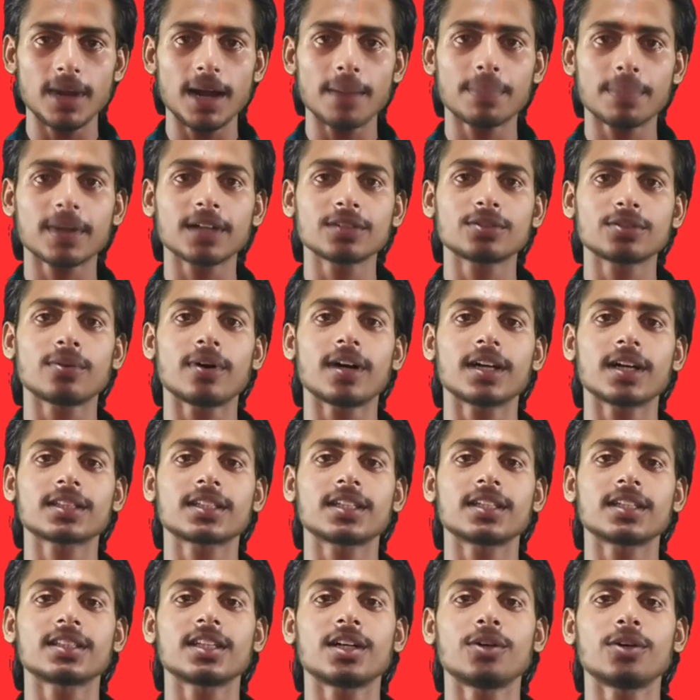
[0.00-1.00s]
में आपका
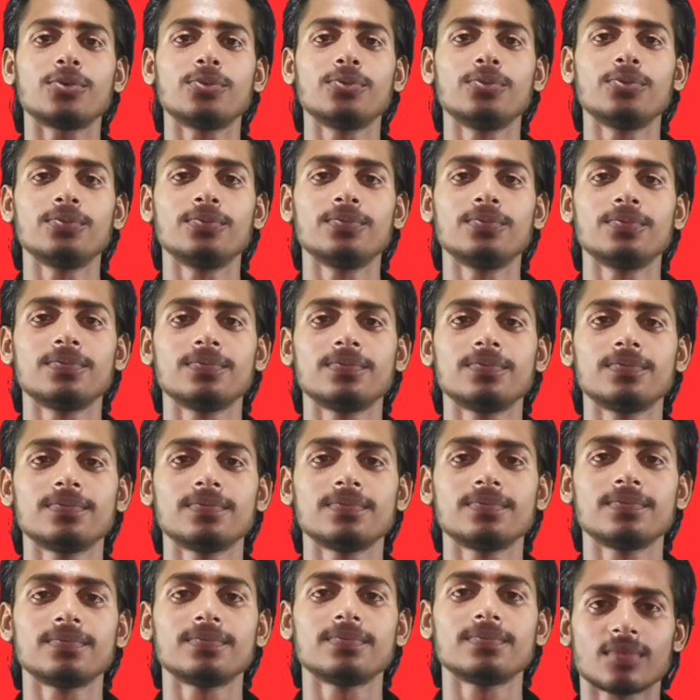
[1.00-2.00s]
स्वागत करता हूँ
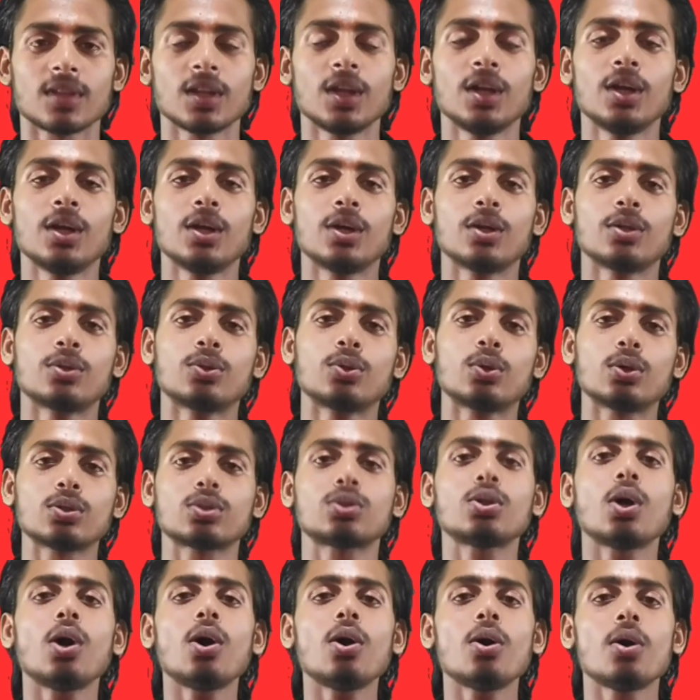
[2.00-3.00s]

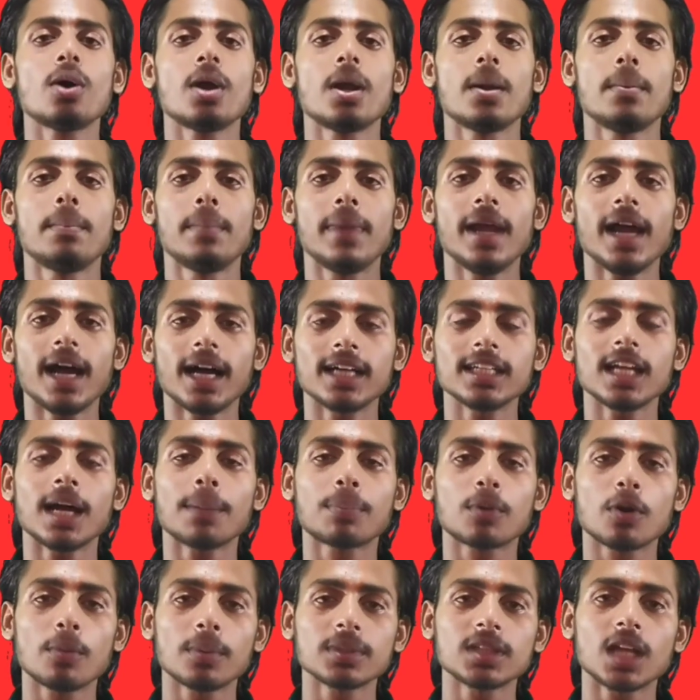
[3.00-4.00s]
दोस्तों मैं आज
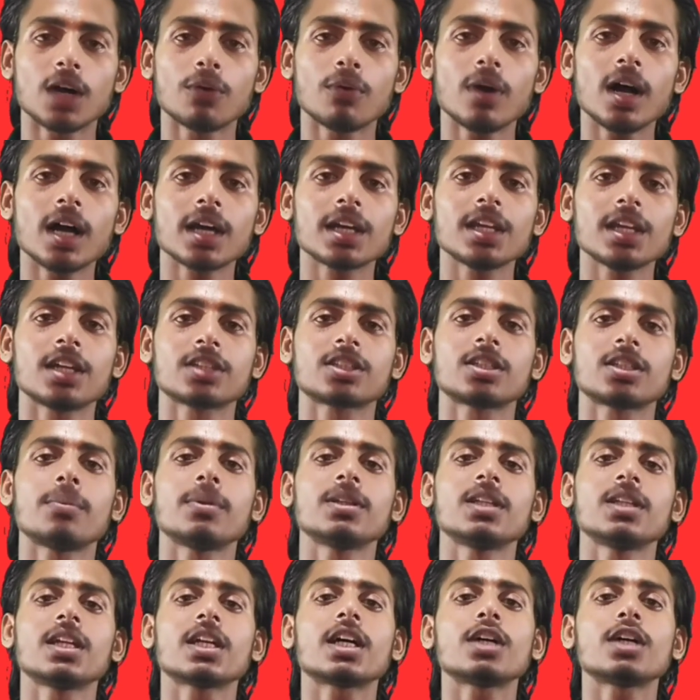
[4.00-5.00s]
आपको बताऊंगा कि
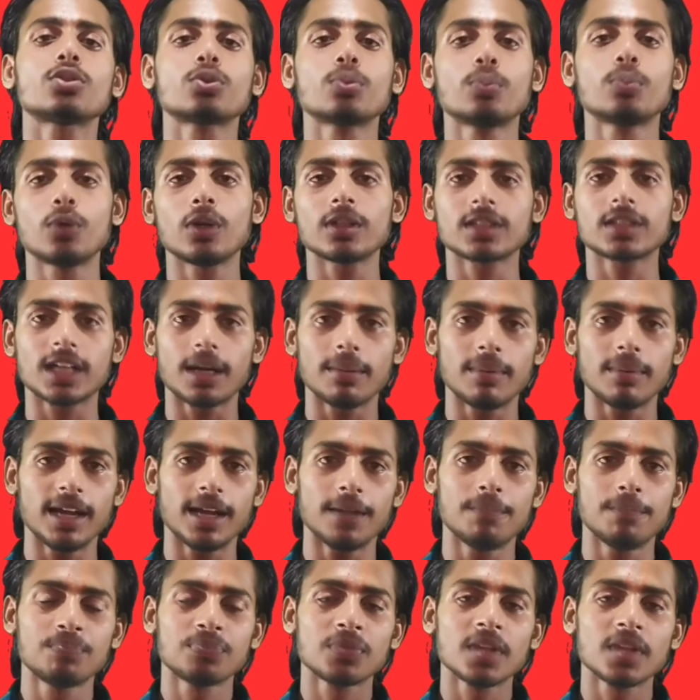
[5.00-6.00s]
रक्षाबंधन का सुमूर्त कब
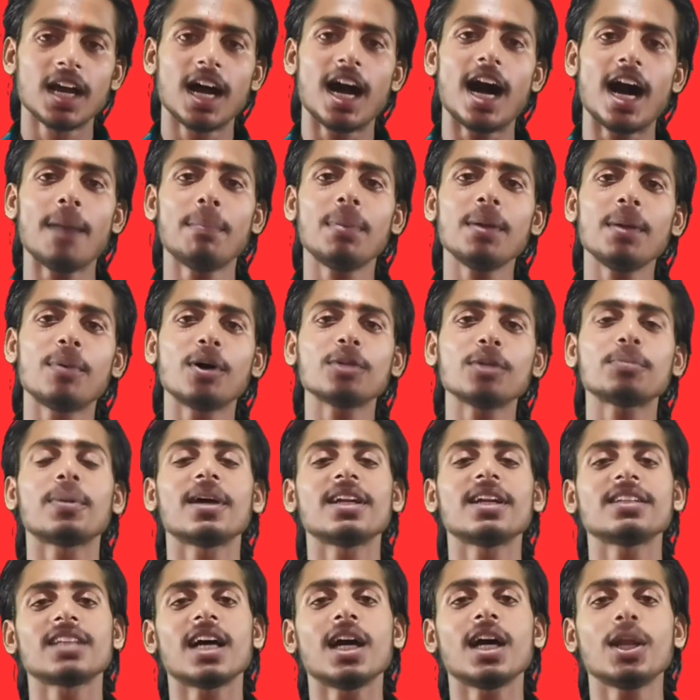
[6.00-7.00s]
है आप भी
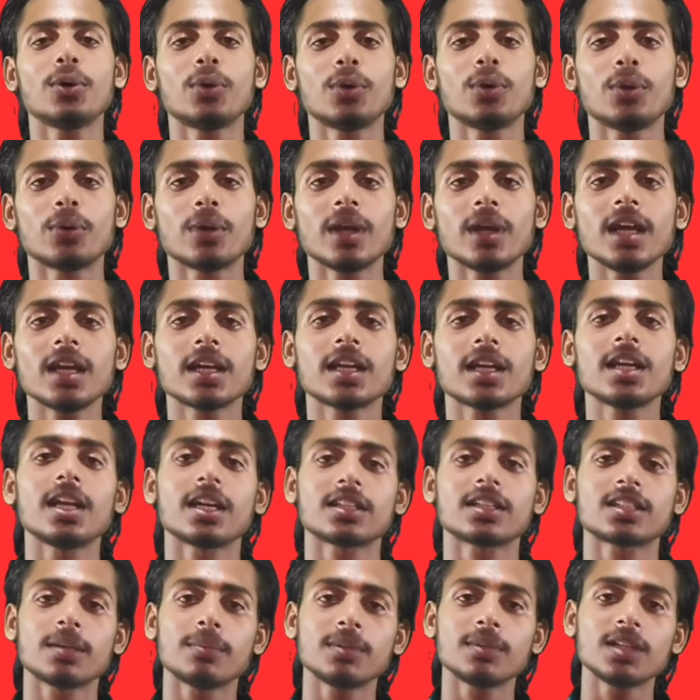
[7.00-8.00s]
बहुत परेशान हो रहे होंगे
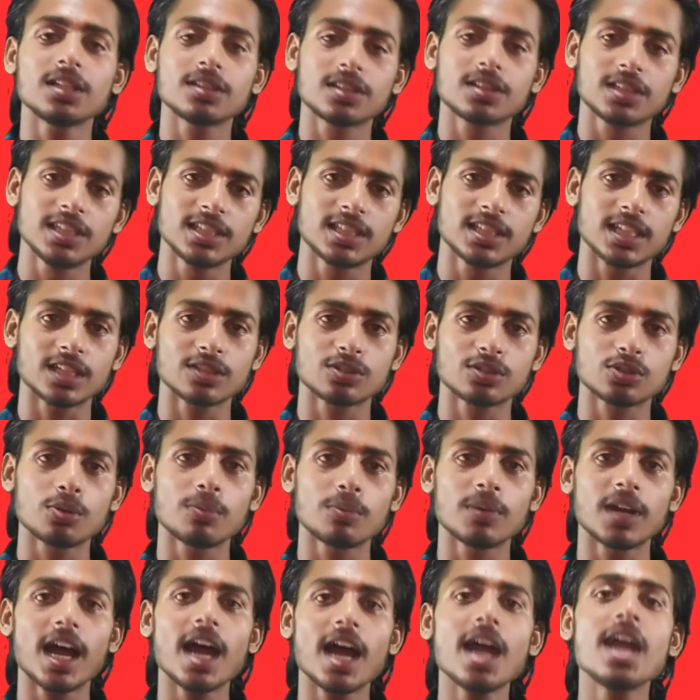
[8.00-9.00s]
कि रक्षाबंधन 30
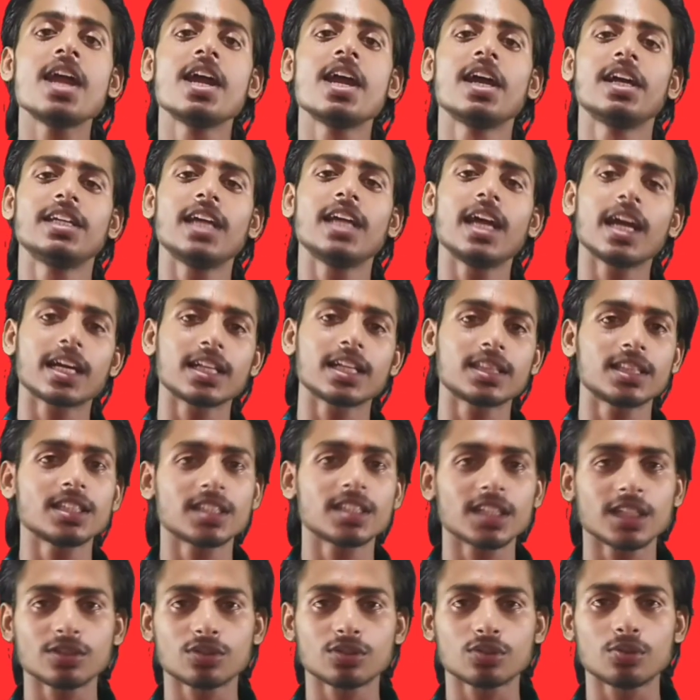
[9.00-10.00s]
अगस्त को मनाएं या
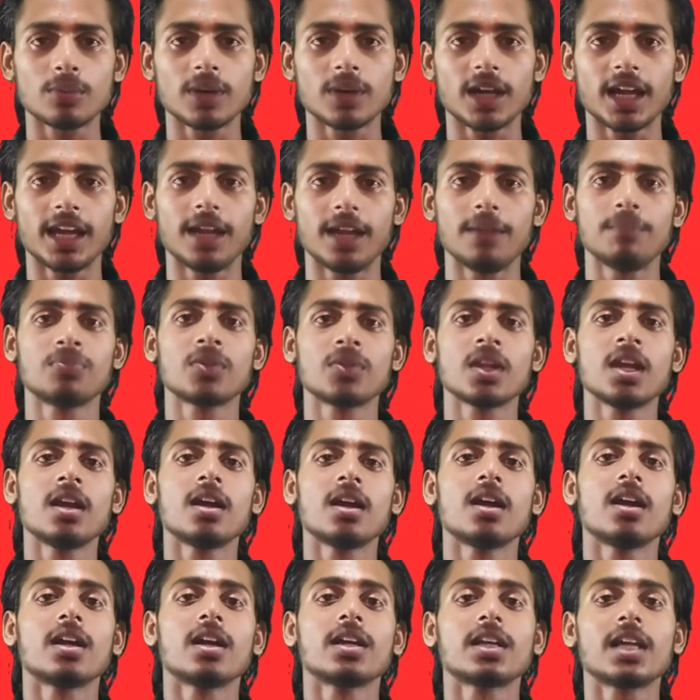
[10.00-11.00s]
31 अगस्त को
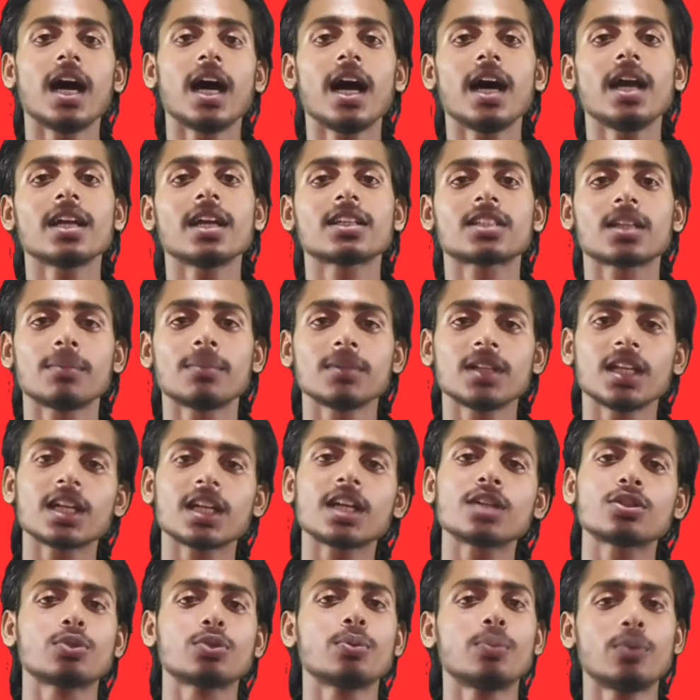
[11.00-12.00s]
मनाएं क्या है
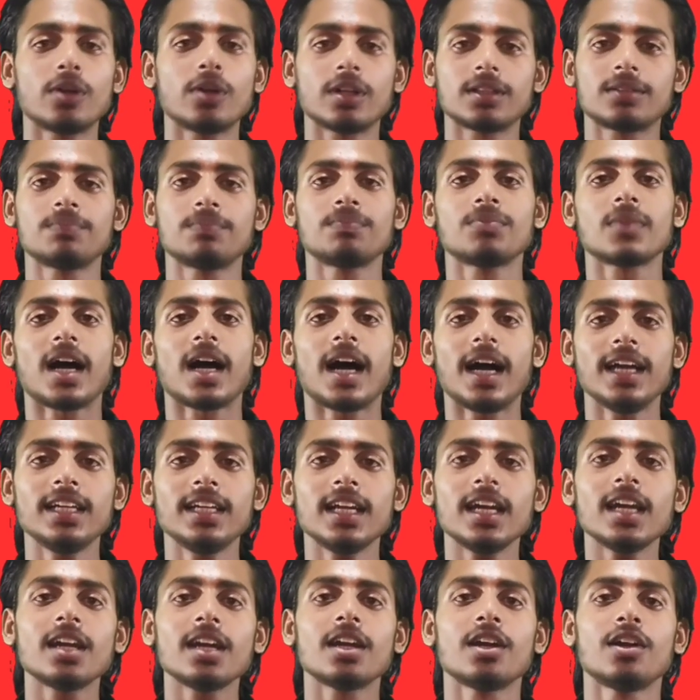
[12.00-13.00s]
रक्षाबंधन का सुमूर्त
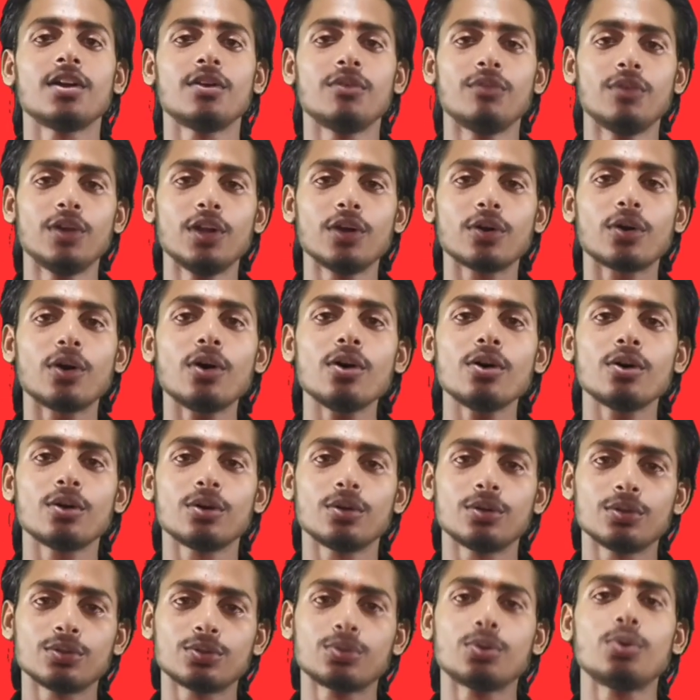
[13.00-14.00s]
आइए वीडियो
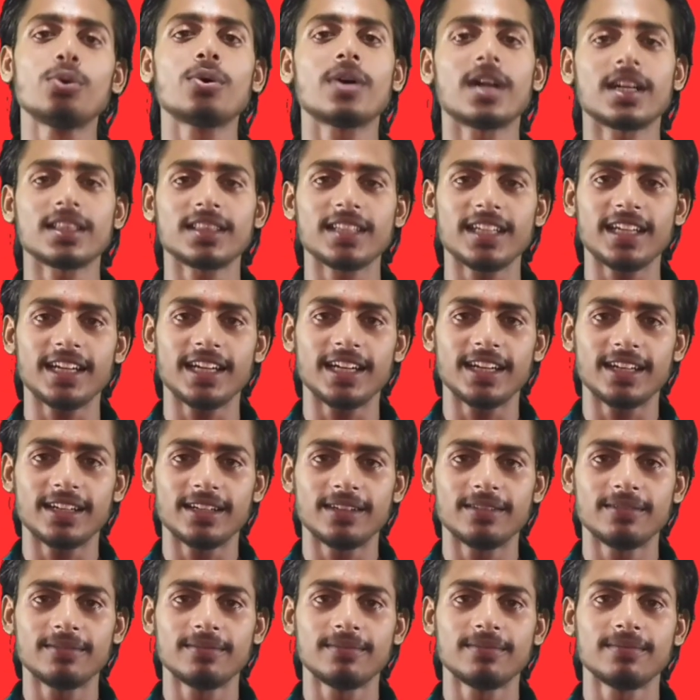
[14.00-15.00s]
को शुरू करते
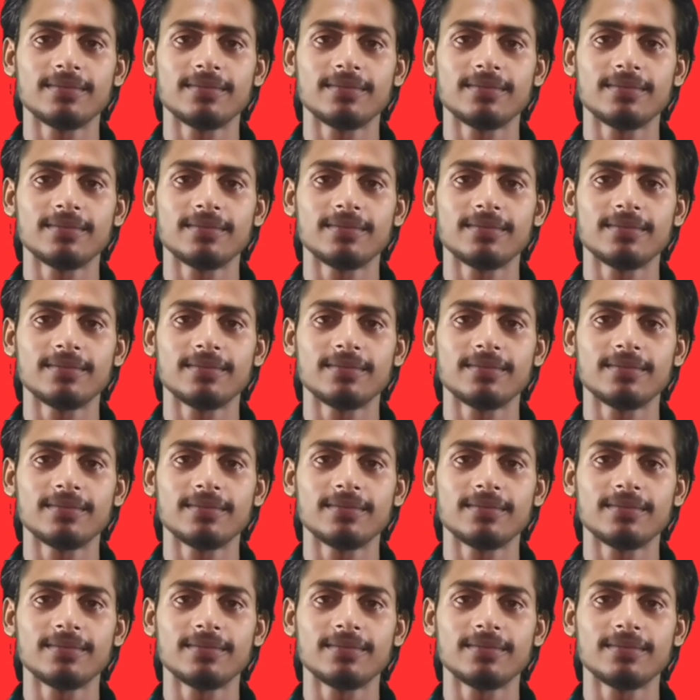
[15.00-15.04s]
हैं